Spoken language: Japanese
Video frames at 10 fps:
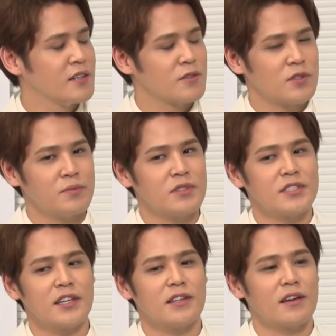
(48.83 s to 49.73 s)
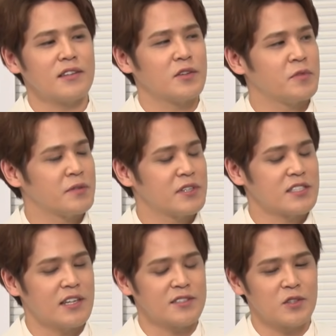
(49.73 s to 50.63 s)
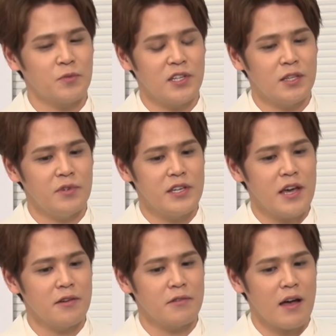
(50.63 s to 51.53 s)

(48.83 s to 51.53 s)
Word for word: とても素敵だなって思いましたそのメディビエール